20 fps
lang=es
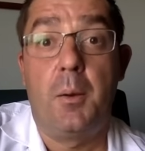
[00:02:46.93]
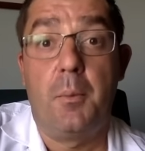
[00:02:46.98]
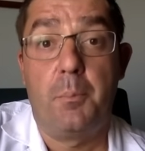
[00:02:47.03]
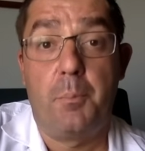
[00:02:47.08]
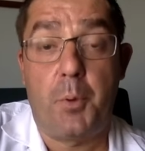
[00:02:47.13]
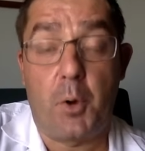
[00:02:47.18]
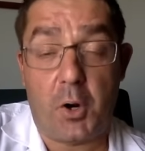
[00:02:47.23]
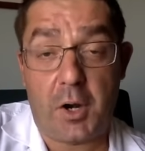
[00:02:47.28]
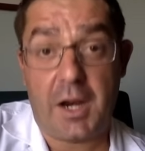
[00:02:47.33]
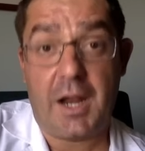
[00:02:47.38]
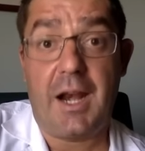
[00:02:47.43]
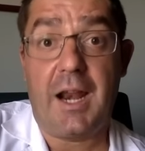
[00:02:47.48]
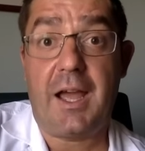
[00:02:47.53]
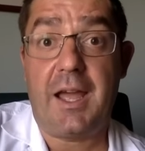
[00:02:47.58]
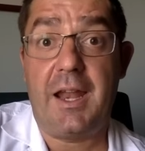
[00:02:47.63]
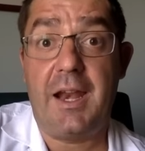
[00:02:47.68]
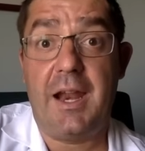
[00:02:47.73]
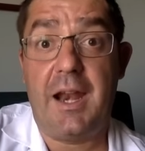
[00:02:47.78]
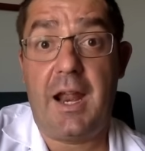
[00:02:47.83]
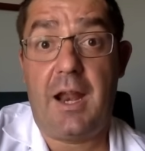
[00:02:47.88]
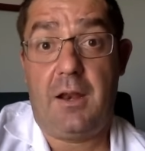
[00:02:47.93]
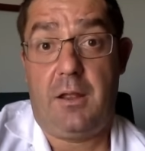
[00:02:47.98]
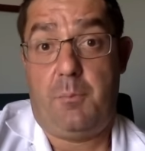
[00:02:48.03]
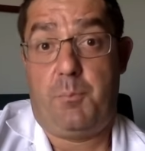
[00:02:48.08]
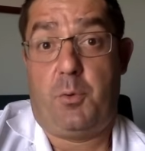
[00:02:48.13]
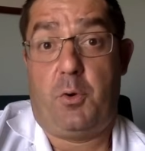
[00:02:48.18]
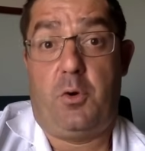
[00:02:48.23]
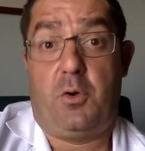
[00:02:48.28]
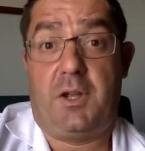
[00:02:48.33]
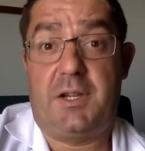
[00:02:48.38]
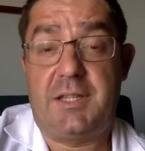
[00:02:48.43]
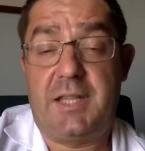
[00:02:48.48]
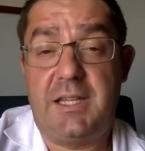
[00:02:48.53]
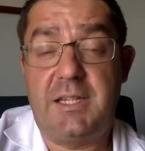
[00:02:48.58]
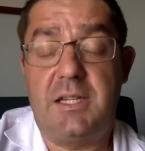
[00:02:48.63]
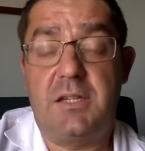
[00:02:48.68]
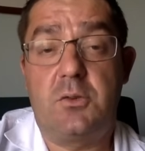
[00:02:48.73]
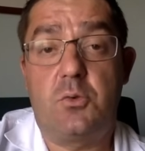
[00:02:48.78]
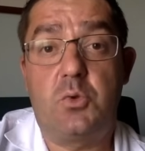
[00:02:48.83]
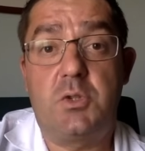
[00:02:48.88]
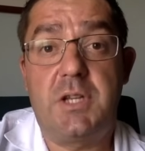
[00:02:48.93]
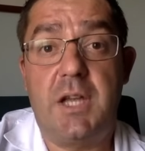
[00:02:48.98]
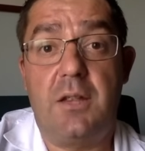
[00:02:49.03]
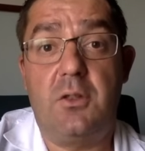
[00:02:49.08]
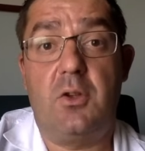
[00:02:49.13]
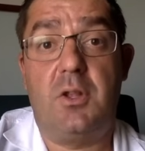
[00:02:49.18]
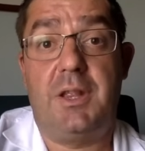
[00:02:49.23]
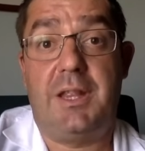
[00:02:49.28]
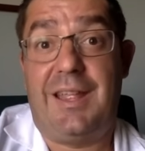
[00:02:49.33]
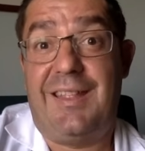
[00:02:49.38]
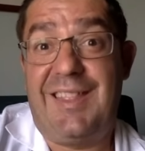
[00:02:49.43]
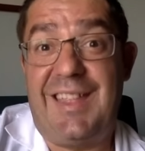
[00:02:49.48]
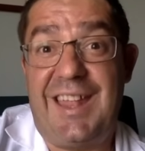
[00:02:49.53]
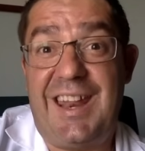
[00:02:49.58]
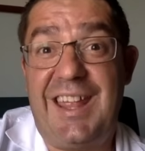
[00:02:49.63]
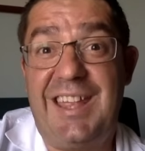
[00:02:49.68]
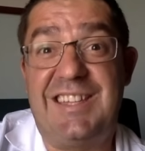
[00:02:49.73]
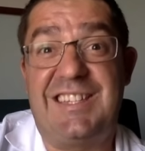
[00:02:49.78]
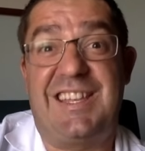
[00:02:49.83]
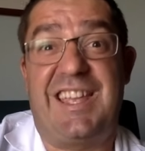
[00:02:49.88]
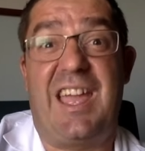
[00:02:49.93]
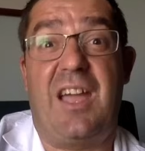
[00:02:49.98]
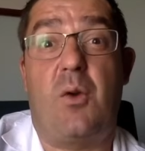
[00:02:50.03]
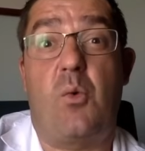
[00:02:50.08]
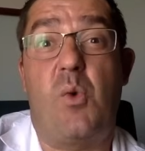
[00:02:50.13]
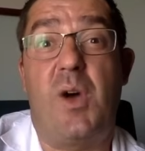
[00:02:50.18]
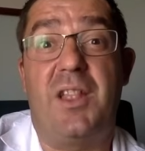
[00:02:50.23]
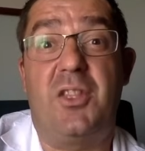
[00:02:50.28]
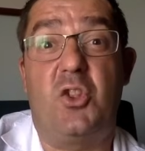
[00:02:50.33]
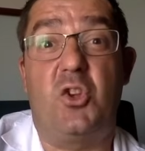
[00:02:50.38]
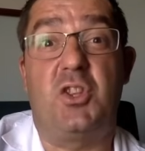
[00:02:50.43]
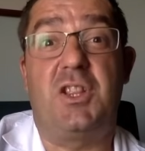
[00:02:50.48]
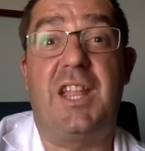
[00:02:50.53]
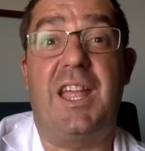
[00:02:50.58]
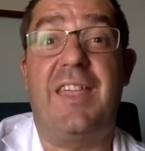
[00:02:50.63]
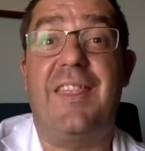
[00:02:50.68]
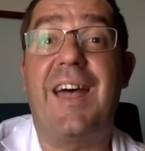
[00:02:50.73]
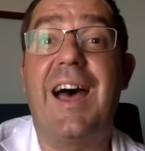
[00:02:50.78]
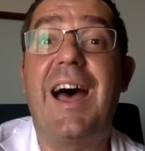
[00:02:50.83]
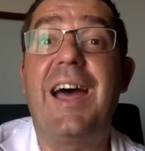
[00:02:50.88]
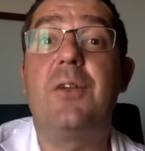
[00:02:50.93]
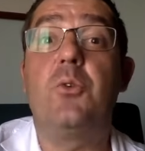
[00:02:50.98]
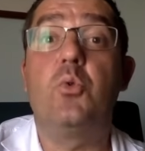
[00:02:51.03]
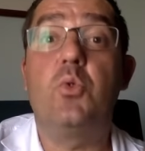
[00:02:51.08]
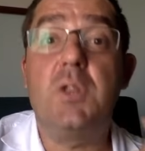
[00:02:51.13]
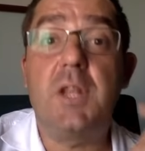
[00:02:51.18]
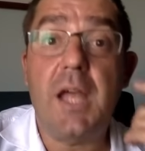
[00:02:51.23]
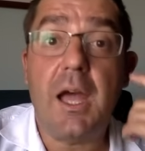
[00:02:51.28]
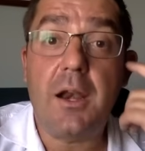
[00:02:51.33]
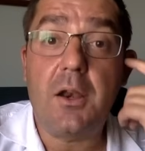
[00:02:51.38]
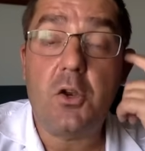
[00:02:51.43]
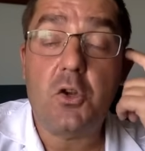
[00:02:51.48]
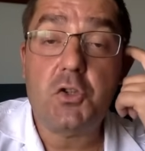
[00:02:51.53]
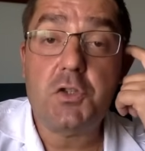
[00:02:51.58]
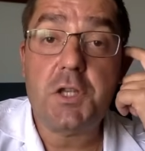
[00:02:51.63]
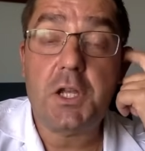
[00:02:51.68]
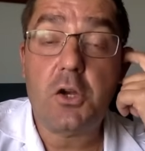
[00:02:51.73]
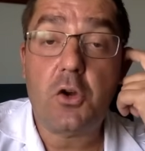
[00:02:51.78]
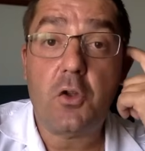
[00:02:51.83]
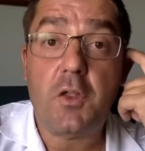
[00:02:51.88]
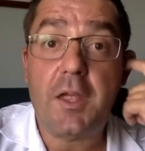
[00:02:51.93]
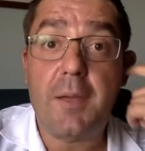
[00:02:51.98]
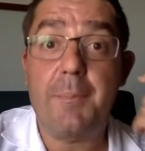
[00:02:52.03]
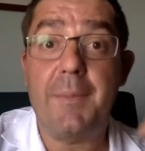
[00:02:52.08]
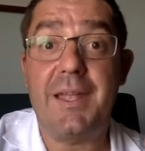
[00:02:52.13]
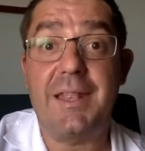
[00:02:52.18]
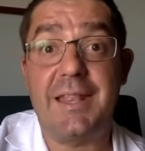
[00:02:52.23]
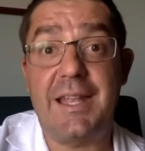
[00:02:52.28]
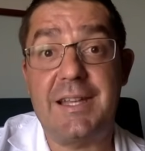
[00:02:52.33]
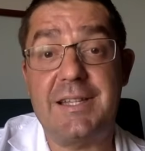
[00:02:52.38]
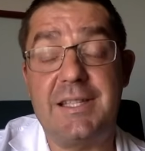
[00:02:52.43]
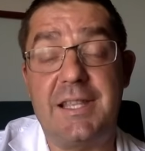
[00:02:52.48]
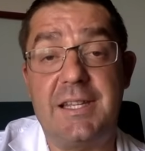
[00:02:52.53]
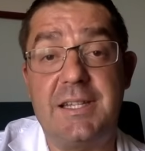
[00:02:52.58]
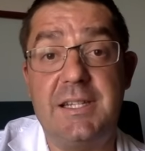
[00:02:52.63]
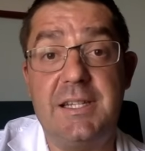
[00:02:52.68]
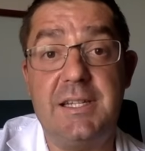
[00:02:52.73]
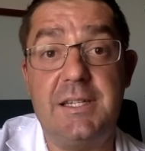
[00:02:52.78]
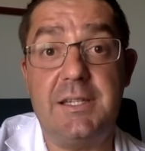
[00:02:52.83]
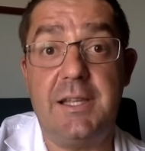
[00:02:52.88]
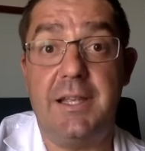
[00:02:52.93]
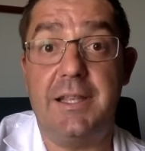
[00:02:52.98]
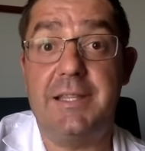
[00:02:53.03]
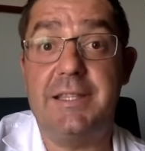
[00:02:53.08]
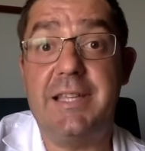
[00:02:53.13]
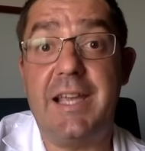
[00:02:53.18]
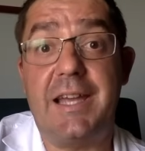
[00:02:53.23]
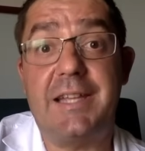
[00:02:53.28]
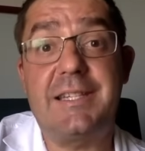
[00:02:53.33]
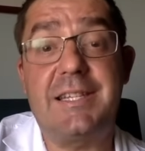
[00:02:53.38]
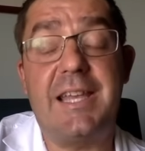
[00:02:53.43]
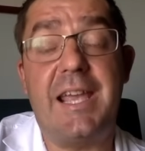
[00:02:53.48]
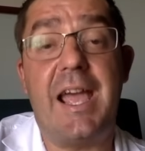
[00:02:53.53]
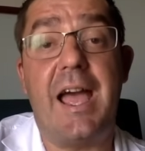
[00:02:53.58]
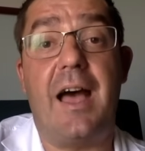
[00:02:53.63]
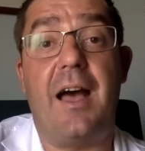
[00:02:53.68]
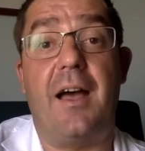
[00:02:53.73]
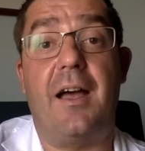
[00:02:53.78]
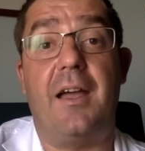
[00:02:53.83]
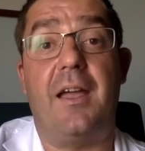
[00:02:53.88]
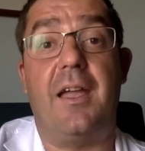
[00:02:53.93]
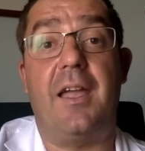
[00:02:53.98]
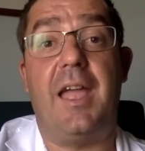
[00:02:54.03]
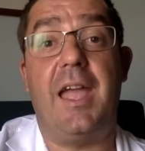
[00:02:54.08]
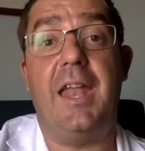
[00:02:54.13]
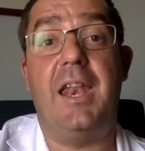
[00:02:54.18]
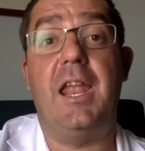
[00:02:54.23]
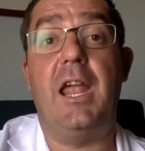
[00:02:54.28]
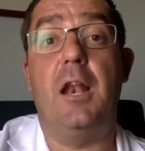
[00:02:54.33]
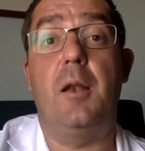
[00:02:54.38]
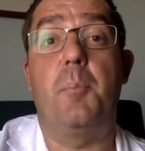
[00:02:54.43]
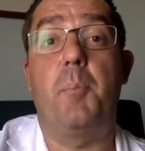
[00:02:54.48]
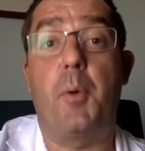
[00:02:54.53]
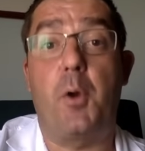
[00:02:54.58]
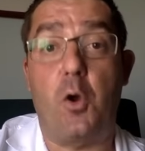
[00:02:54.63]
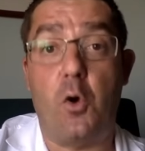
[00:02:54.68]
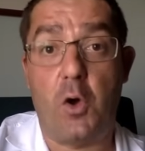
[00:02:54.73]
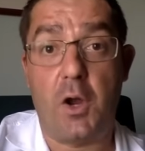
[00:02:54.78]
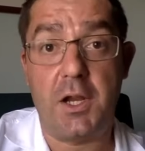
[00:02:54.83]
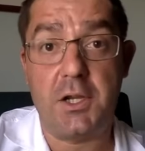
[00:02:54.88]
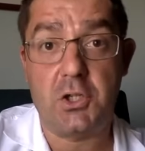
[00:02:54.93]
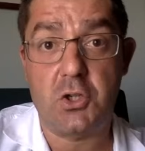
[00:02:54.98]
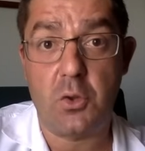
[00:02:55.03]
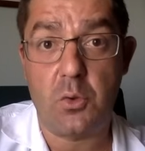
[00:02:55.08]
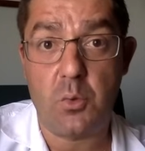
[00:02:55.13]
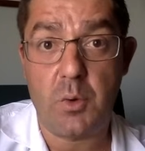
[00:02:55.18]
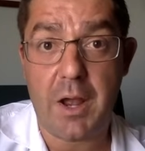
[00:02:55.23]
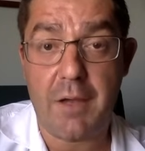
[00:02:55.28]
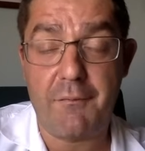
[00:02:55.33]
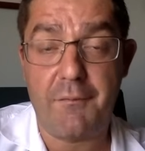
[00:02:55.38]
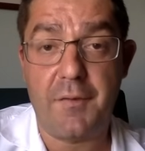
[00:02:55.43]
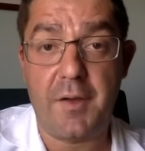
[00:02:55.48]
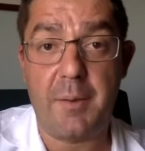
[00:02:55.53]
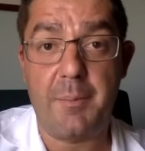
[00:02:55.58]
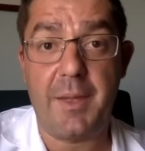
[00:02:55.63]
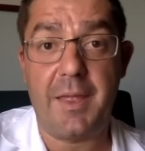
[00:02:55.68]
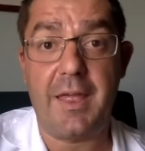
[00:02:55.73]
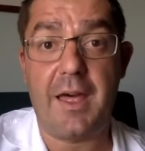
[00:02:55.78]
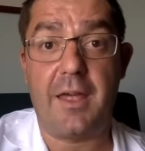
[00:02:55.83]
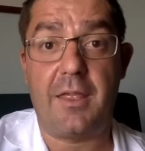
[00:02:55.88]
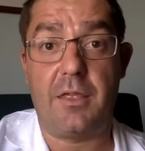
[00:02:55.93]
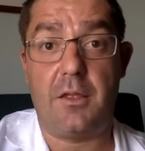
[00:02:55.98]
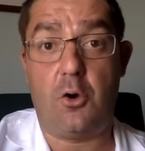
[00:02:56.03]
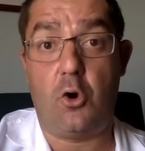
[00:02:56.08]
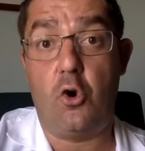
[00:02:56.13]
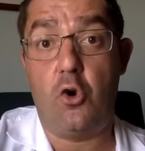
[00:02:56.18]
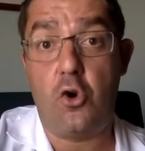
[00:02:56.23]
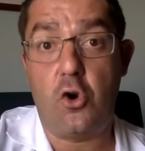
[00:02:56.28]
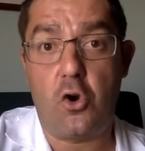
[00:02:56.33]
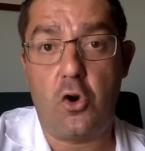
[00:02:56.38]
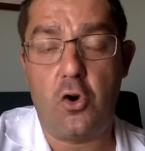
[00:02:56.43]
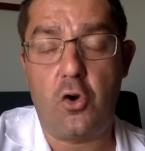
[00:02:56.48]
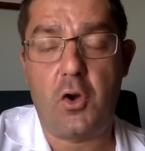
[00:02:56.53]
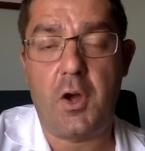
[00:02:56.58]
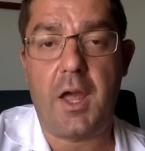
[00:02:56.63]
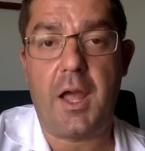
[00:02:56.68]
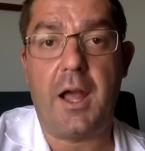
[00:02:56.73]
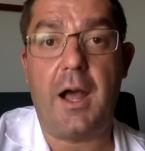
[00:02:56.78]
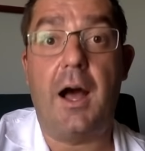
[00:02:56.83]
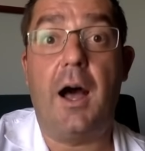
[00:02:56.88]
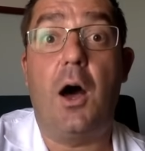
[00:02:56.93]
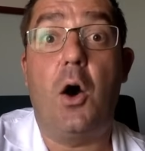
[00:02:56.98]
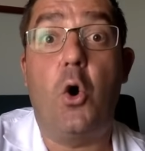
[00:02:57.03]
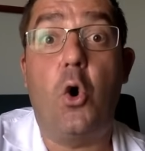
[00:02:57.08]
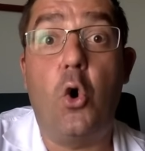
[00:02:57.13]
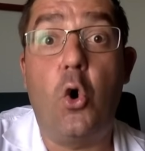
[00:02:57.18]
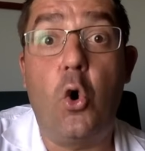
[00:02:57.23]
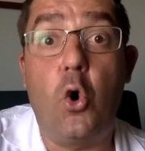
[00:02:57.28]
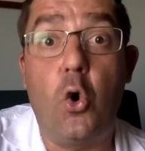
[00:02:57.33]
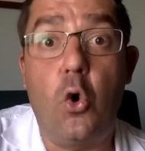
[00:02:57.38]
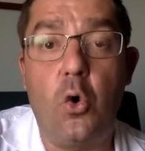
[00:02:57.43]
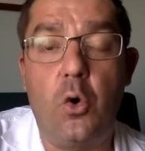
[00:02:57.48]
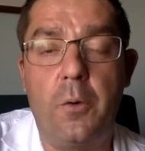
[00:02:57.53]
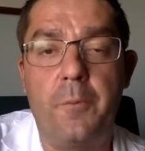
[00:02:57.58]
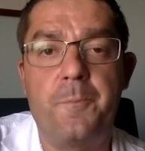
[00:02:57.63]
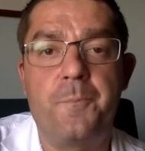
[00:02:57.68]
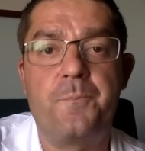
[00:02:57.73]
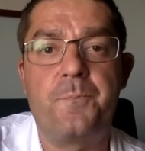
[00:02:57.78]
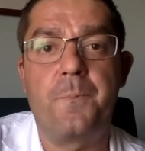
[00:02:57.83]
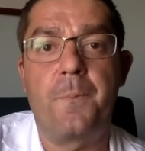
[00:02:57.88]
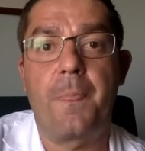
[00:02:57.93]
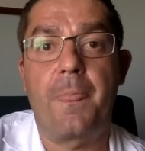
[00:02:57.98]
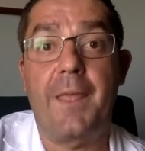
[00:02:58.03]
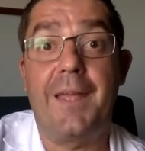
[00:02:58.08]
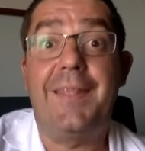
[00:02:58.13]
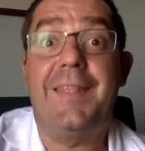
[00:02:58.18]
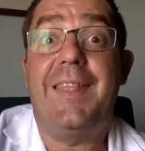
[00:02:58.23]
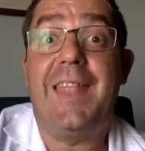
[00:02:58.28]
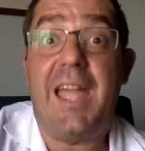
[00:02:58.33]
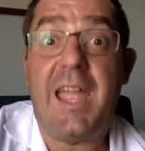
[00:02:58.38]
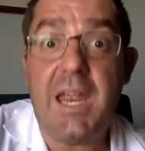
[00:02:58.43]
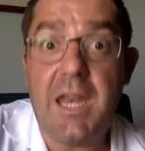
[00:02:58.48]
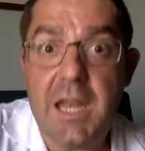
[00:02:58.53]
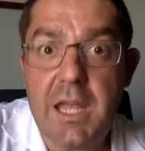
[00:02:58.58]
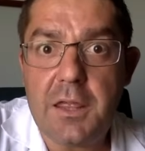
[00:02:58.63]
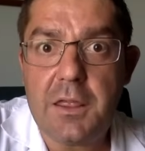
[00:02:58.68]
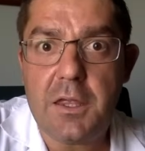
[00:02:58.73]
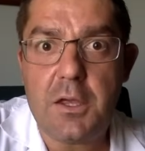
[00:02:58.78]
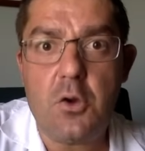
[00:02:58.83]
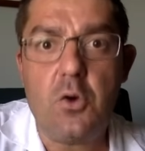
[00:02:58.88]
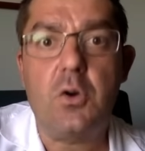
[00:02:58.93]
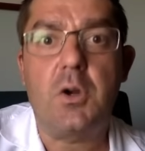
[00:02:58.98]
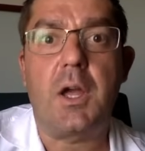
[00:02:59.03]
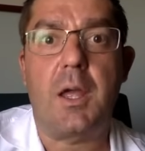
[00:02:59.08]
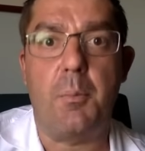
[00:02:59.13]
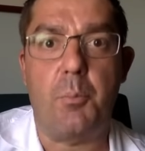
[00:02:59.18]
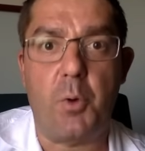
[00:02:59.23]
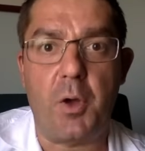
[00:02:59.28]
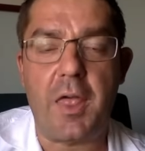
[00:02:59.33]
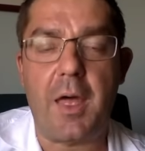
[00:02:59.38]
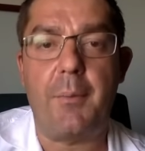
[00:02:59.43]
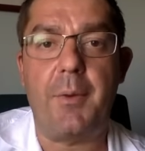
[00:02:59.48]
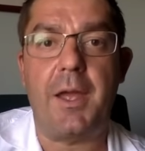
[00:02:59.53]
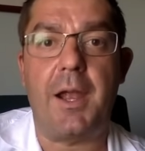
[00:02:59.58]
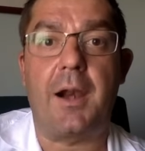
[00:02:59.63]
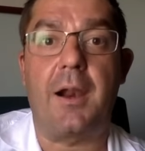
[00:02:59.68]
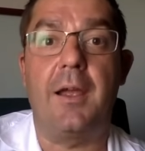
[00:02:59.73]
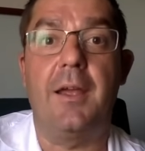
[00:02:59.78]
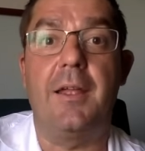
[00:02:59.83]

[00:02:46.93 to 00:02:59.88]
Por regla general y por lo que estáis escuchando entenderéis que cuando te dan un diagnóstico de metástasis, ya sea en el progreso de una enfermedad oncológica o de inicio, que puede haber